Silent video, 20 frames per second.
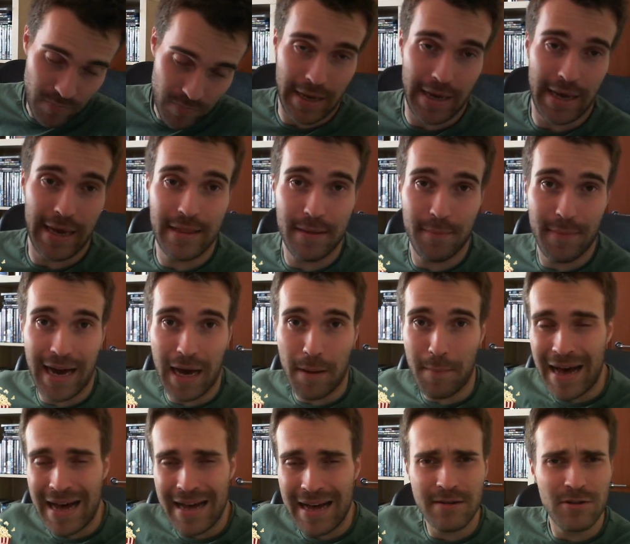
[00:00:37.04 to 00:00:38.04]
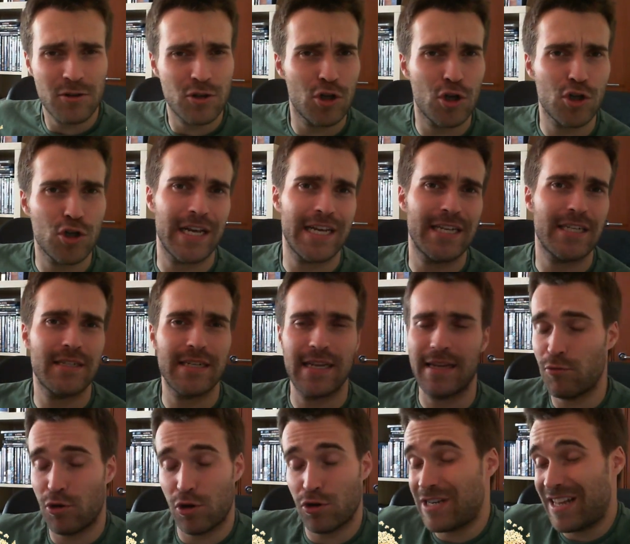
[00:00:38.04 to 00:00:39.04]
eh, de Mega Man. No sé,
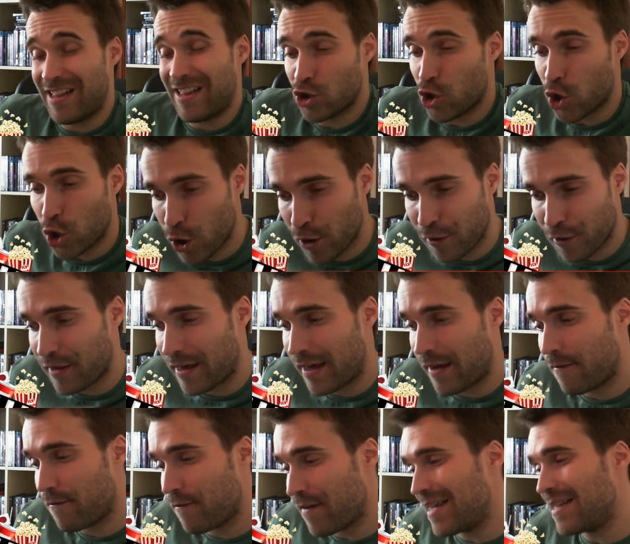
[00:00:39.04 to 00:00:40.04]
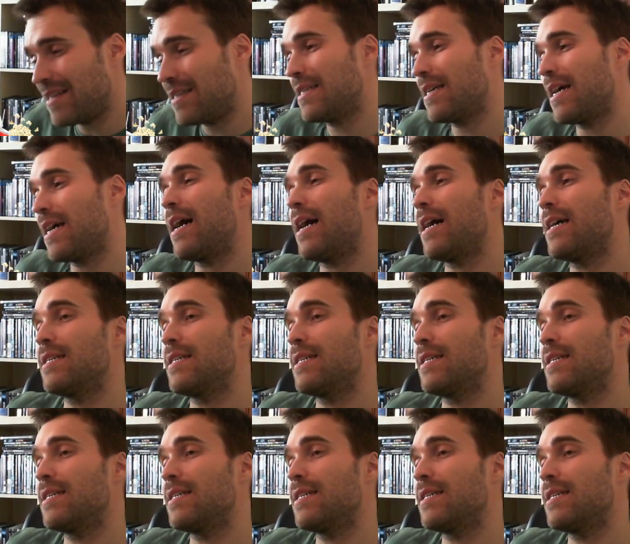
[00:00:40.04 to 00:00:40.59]
bueno, se desconoce fecha,